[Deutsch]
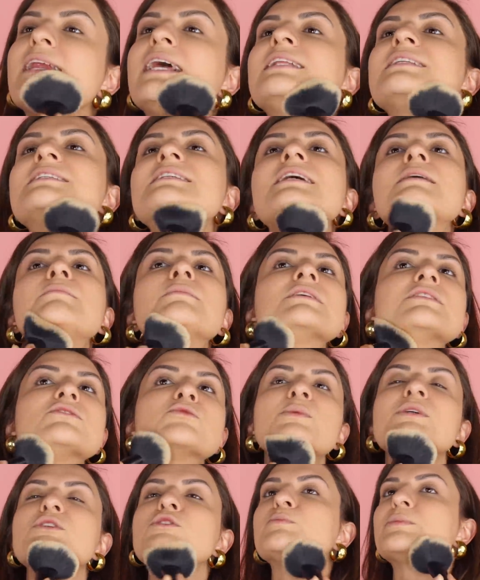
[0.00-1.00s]
glänze immer
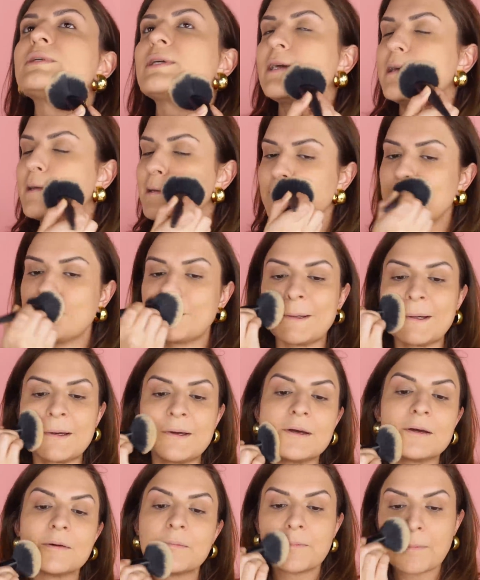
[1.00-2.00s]
super, super gerne,
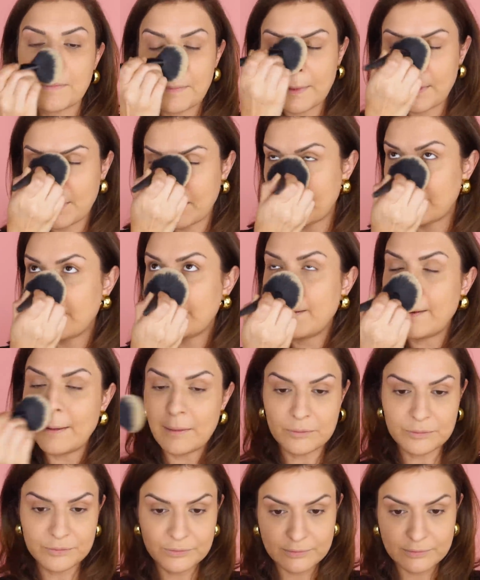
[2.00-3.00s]
daher ja.